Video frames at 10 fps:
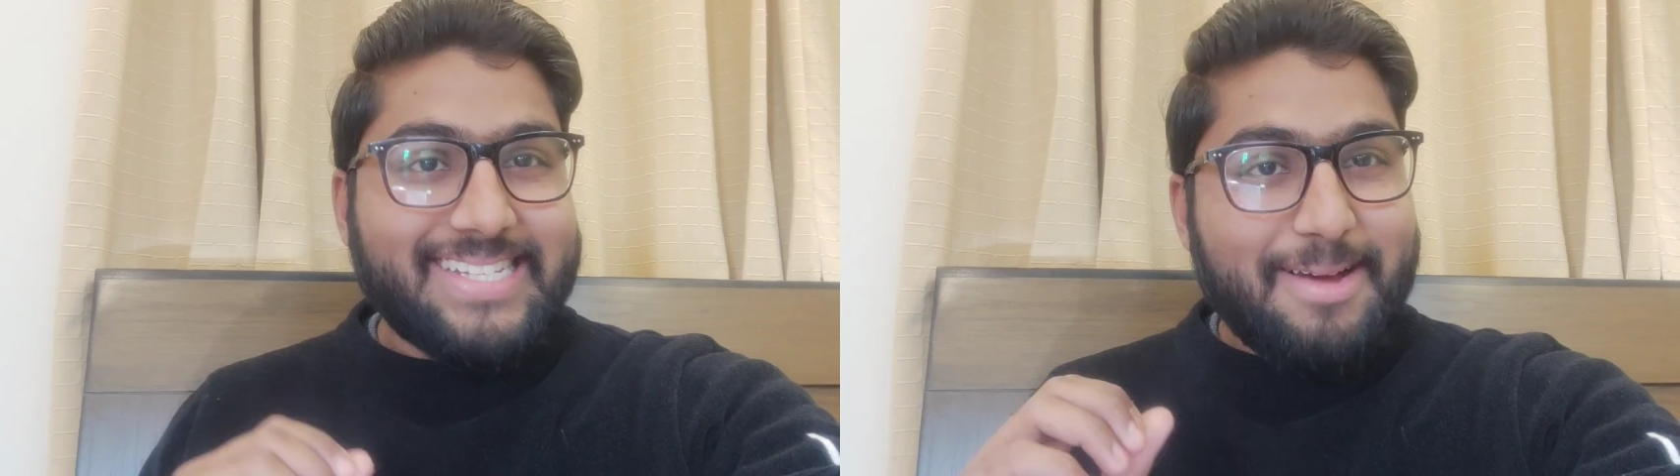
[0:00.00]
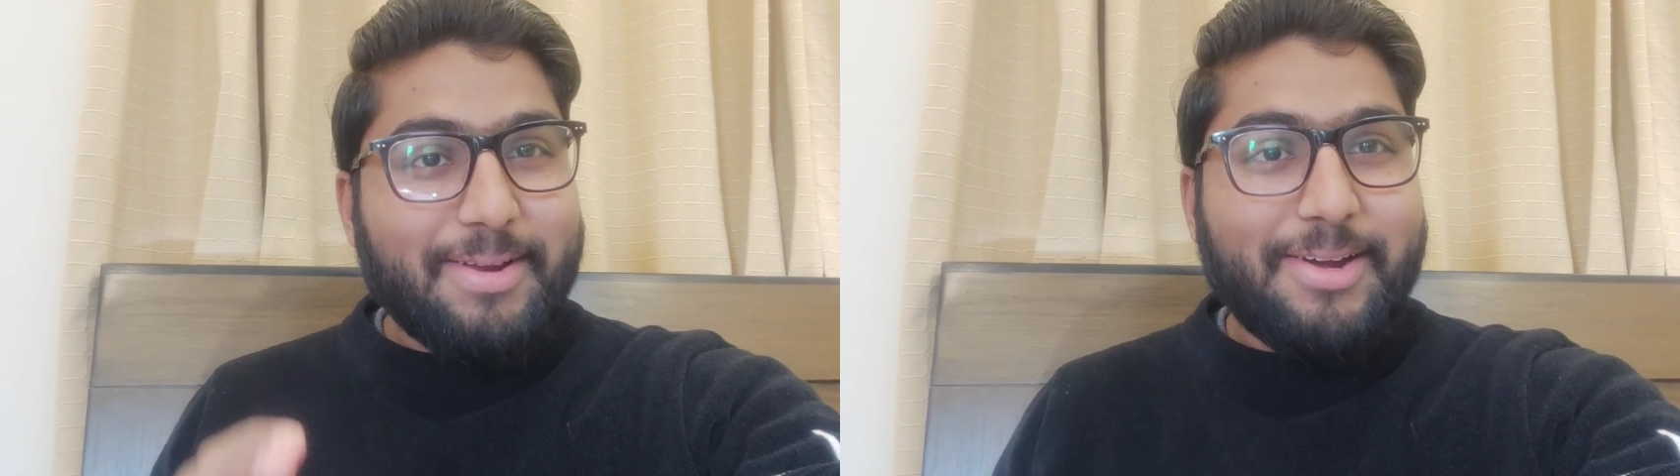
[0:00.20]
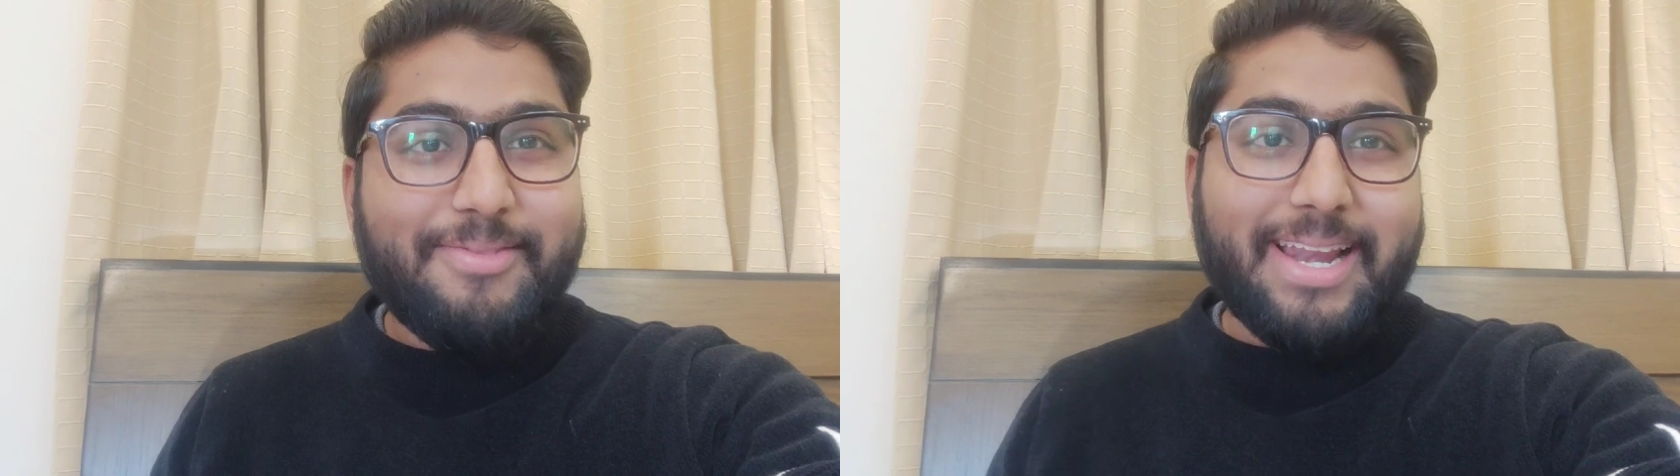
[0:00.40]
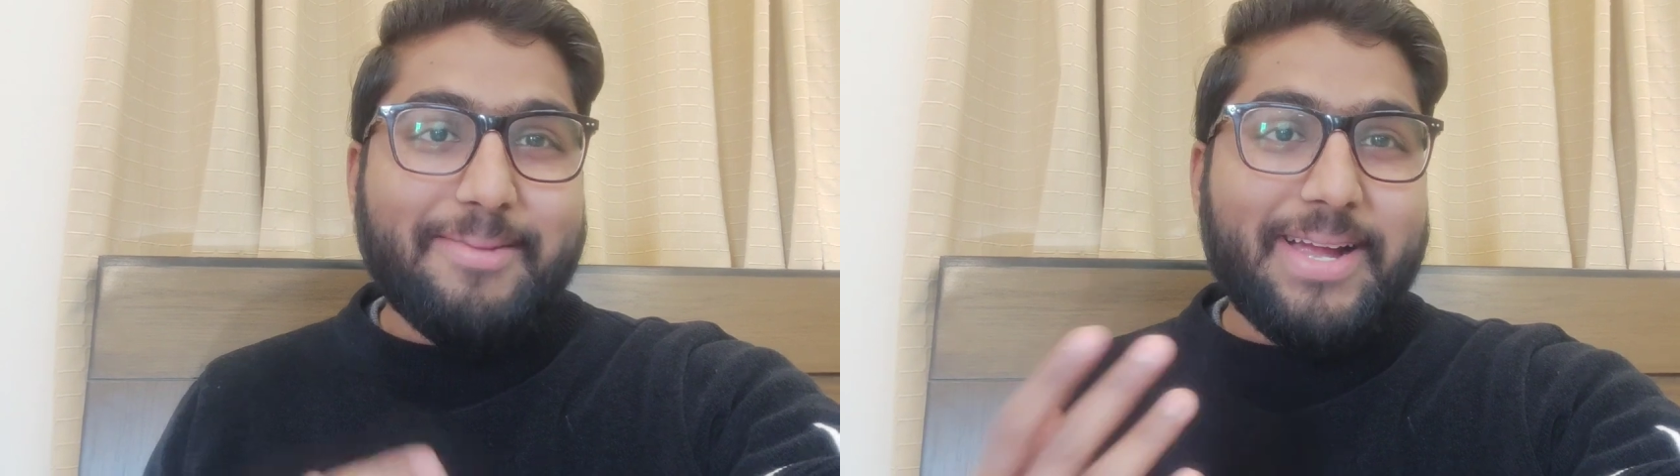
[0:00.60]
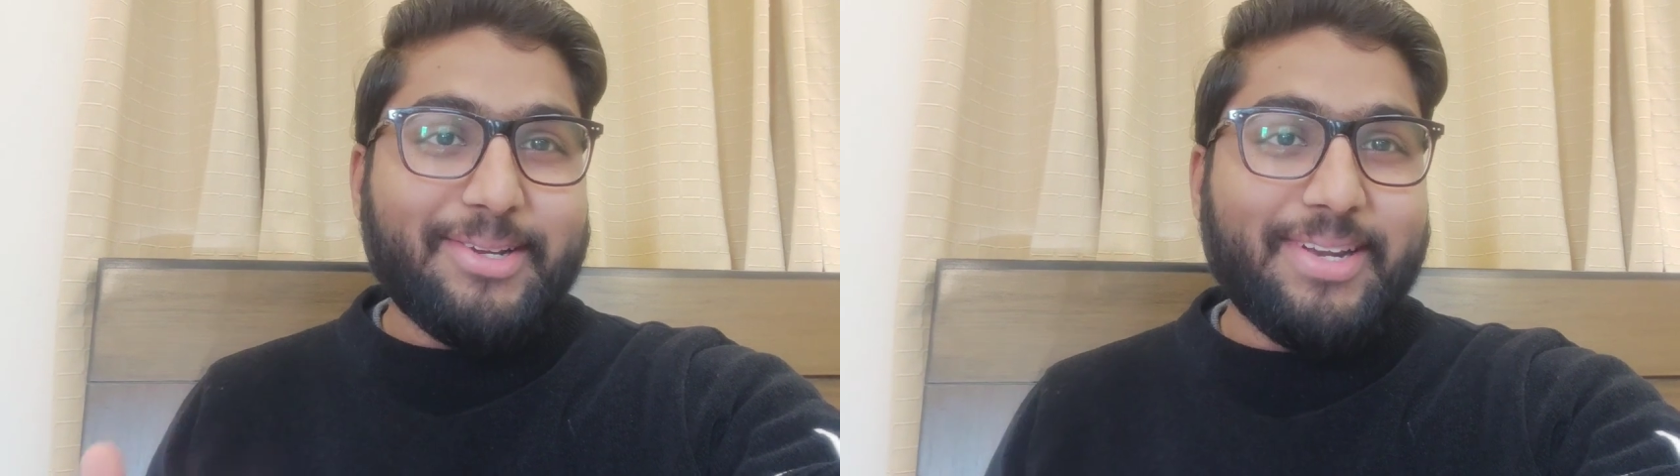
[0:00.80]
असलम
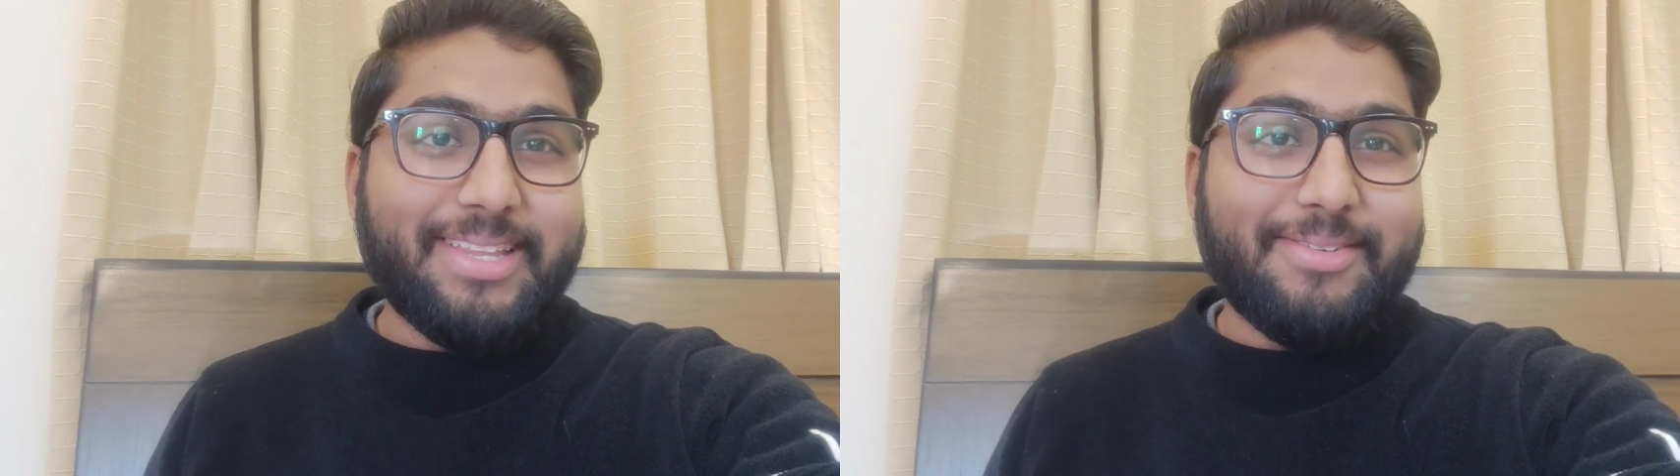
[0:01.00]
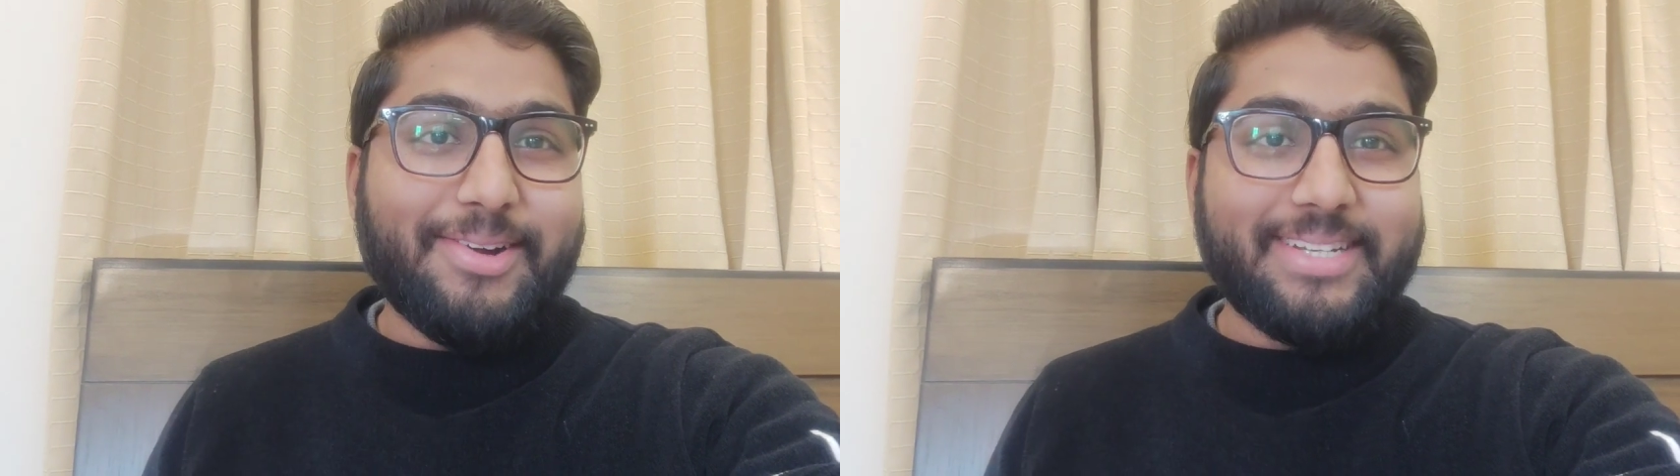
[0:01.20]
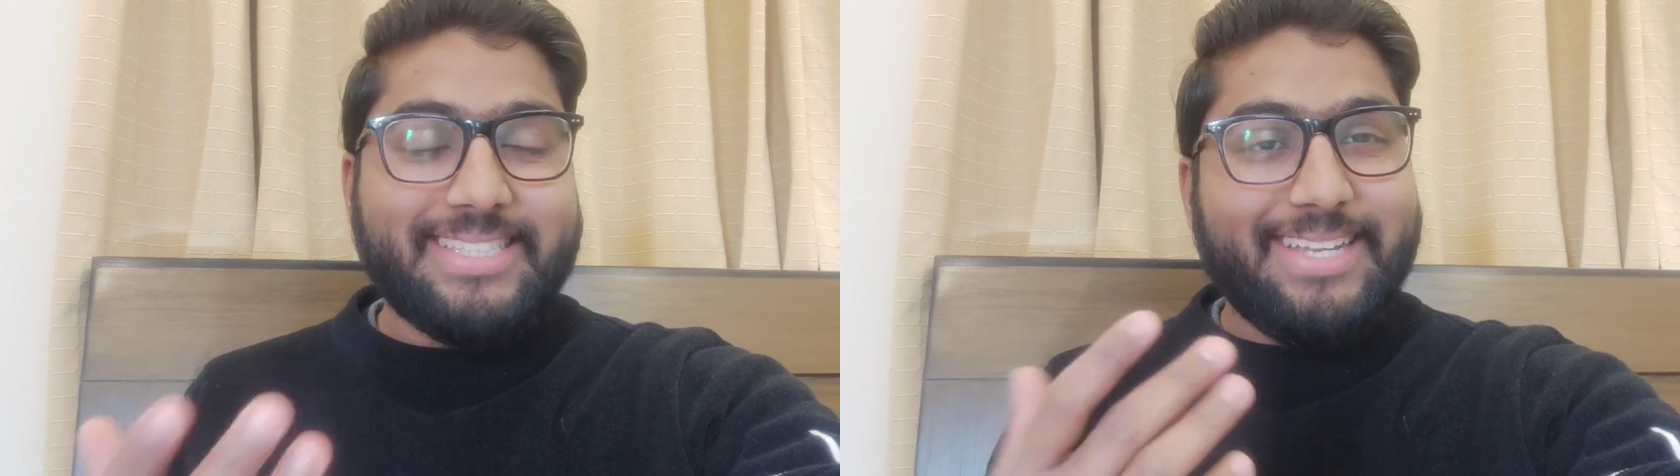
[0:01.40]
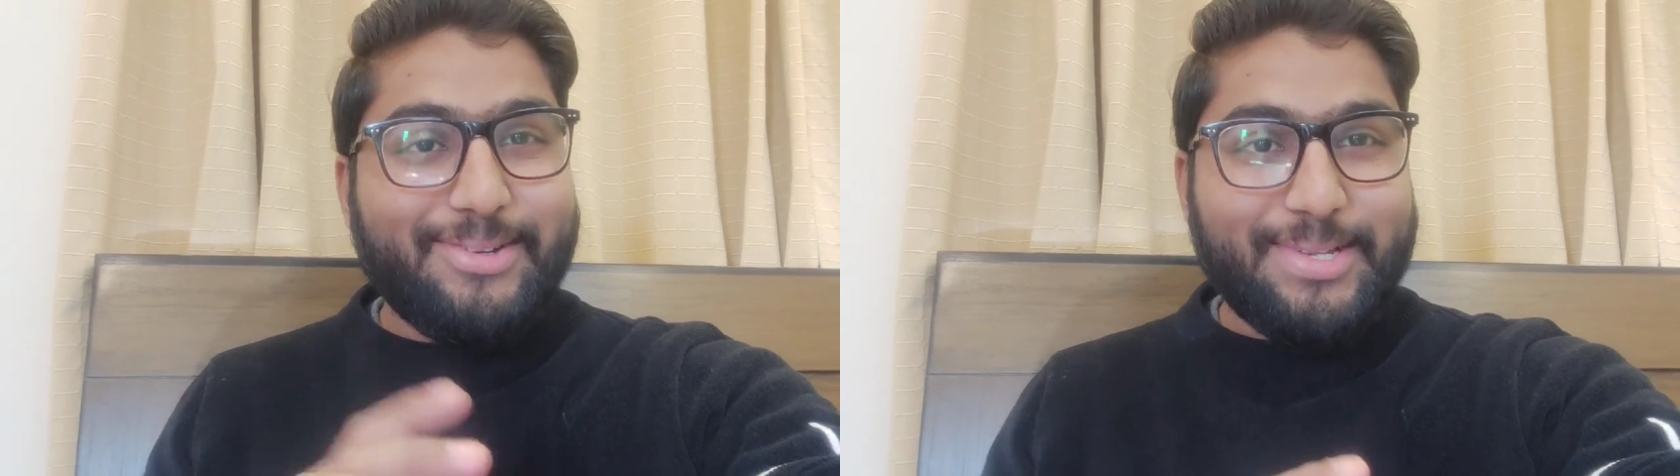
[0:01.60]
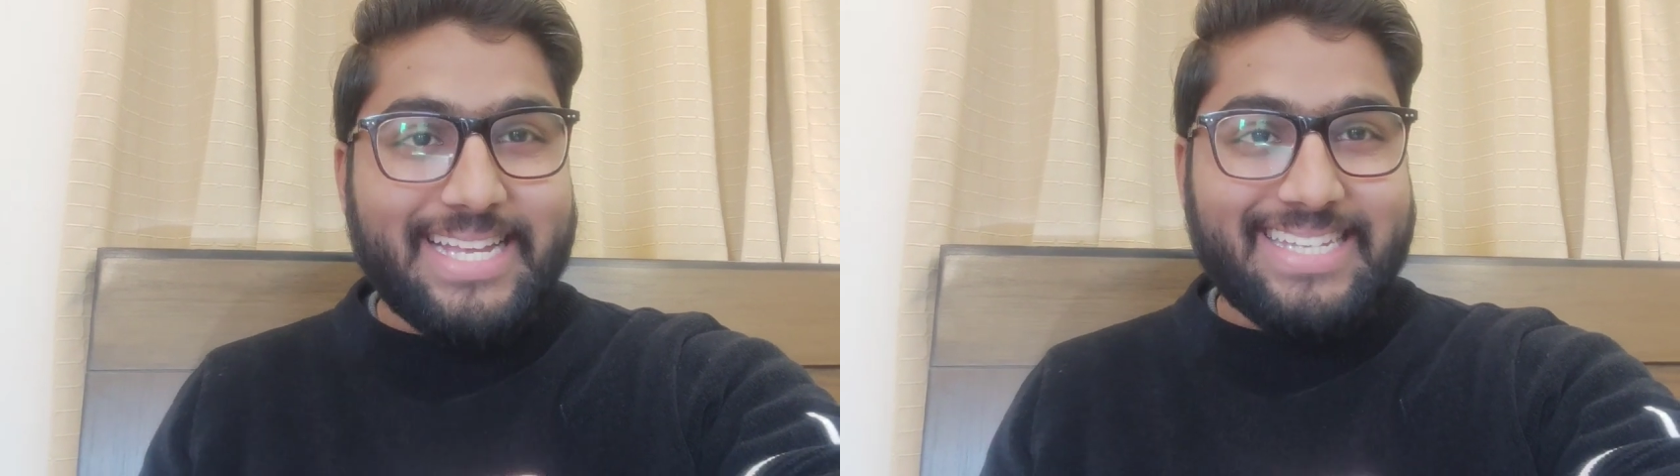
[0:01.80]
वेलकम बैक टू अनदर ब्लॉग
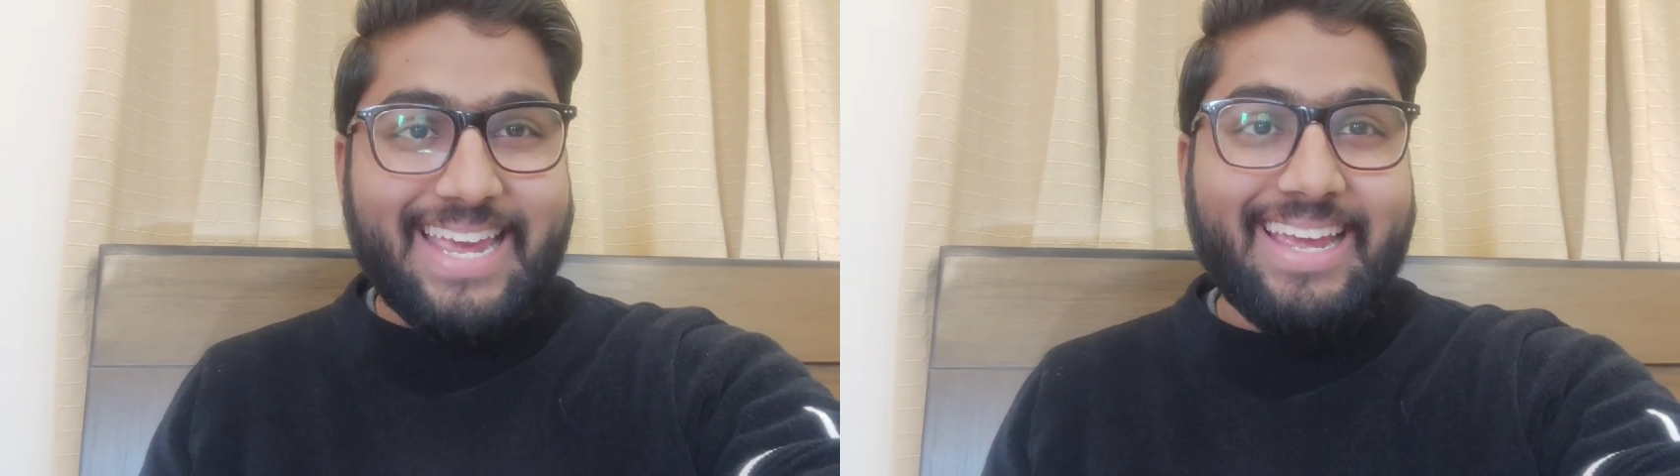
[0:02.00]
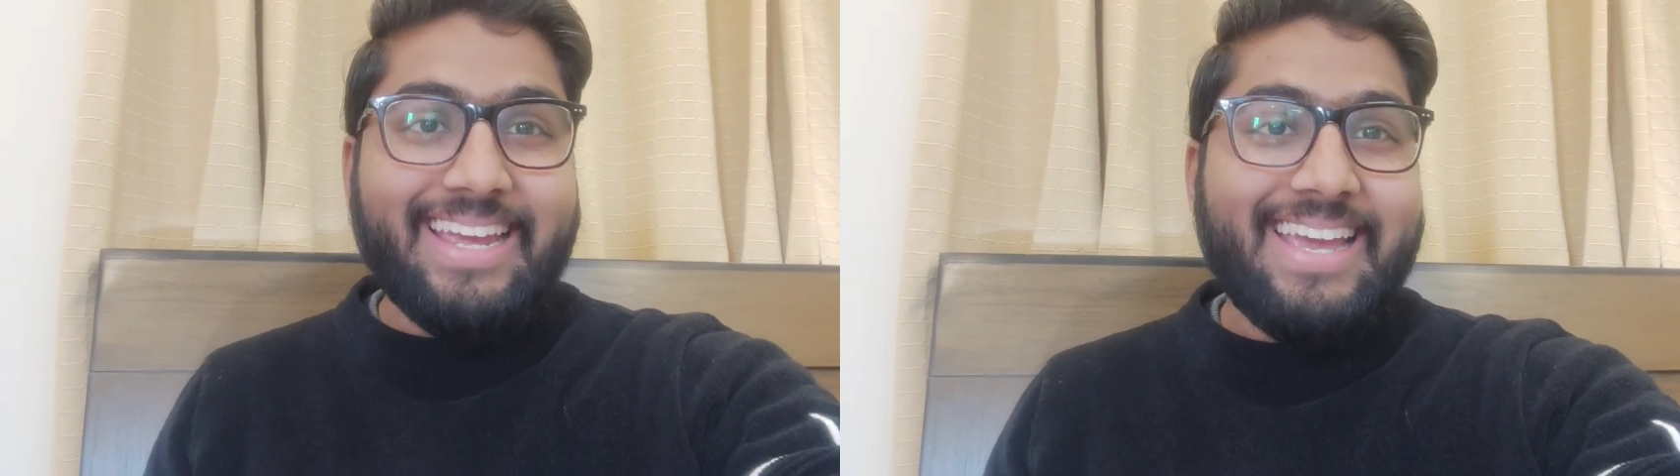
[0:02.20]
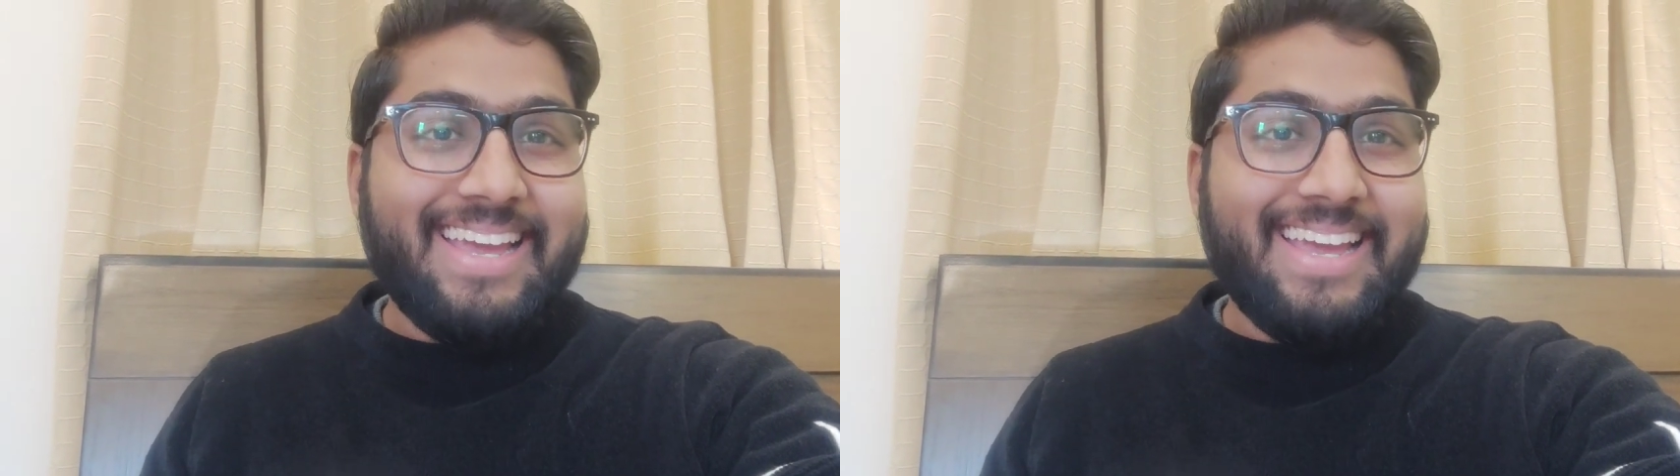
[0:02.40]
सीन कुछ ऐसा है